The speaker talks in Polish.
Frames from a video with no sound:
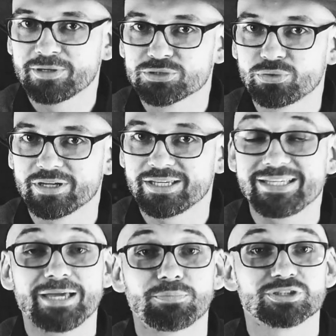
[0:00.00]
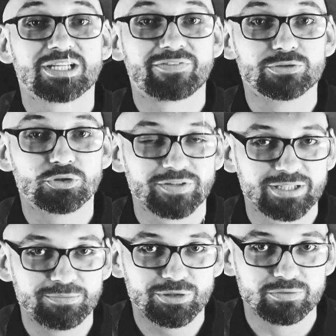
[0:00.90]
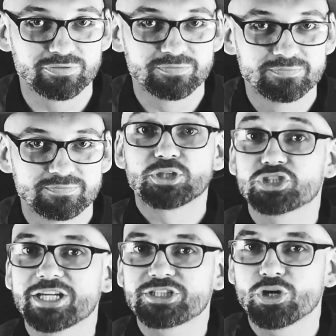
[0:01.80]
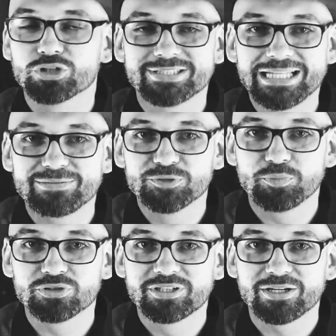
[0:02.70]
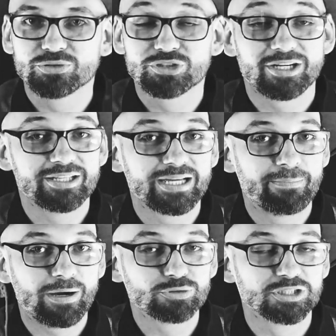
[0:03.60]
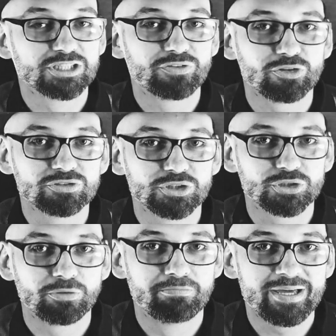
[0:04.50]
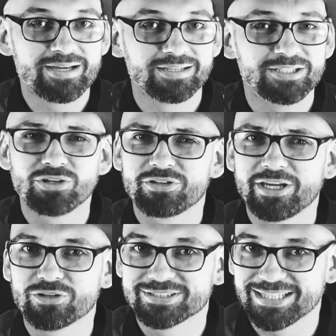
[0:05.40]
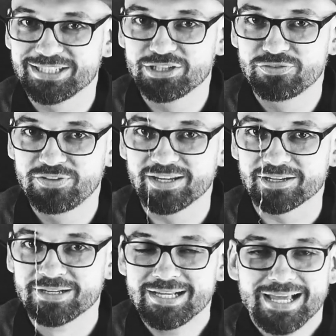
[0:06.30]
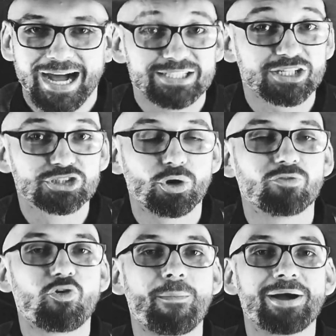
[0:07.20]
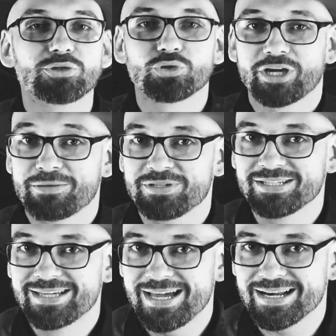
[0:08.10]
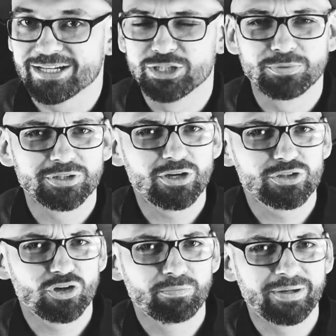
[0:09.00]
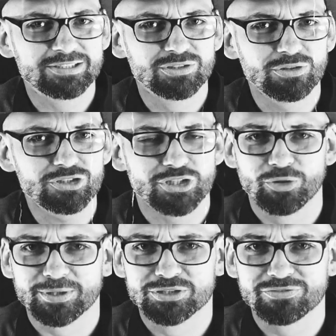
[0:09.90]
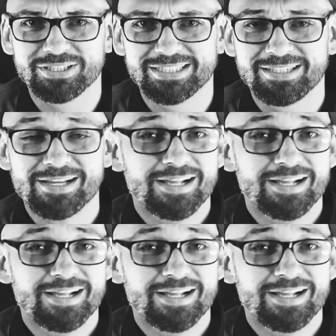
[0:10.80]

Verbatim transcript: Mazurek i jej poznawaniu świata mitów. Przeczytacie o ostatnim spotkaniu Sterlinga Baucha ze swoją siostrą Megan i o jej ostatnich chwilach, ale także o włamaniu do Hemingera, gdzie pod jego nieobecność jego pracownicy